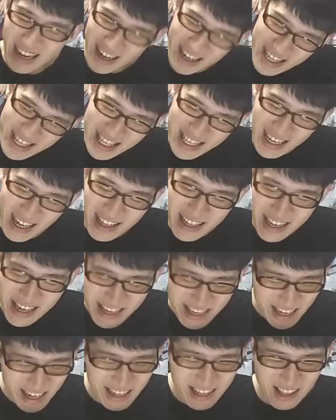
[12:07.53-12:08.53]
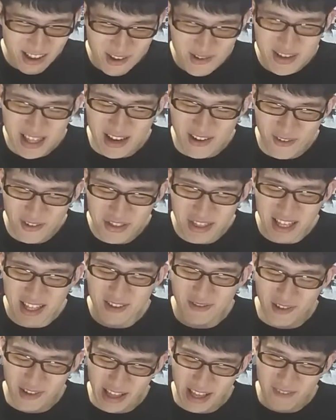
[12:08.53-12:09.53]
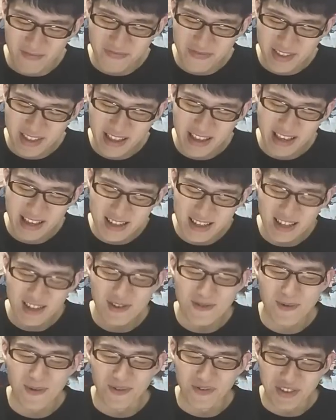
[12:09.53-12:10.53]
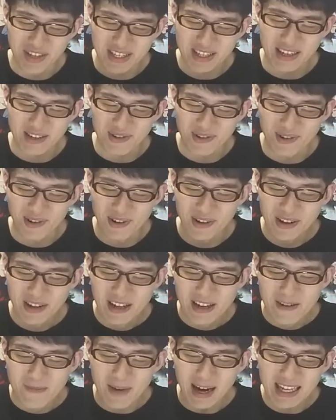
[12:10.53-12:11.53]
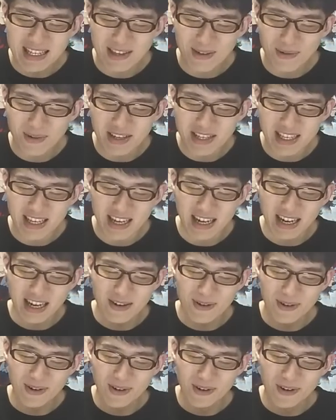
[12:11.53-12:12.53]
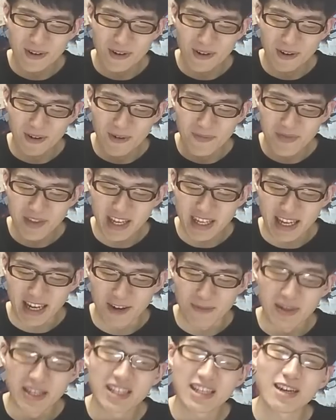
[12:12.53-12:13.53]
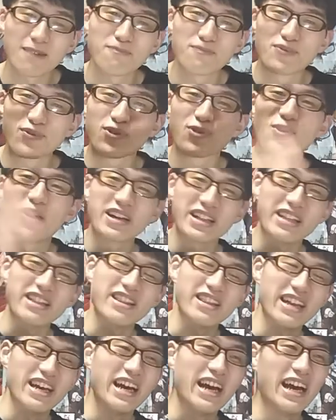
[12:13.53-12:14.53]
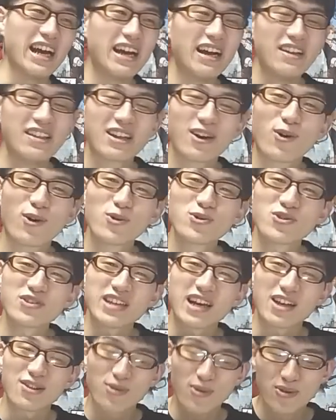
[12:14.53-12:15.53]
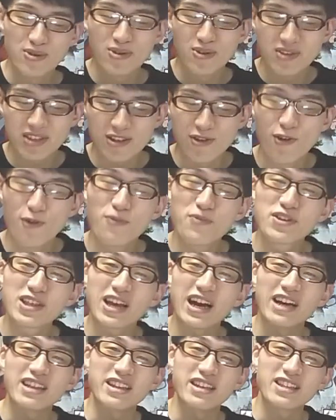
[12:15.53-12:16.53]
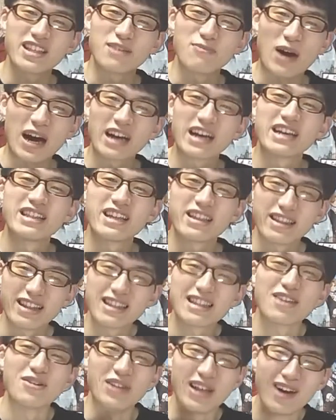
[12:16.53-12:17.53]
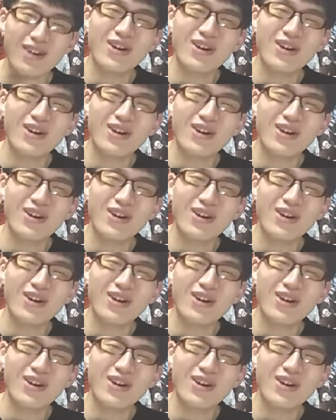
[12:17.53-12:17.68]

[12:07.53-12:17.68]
あれ知らないキャラだのみたいな思った人もねいたと思うんですけどまああそこでさあのー、何あの道がぶっ壊れてって五条さんが登場してオープニング入った時点でも派遣だってなったよね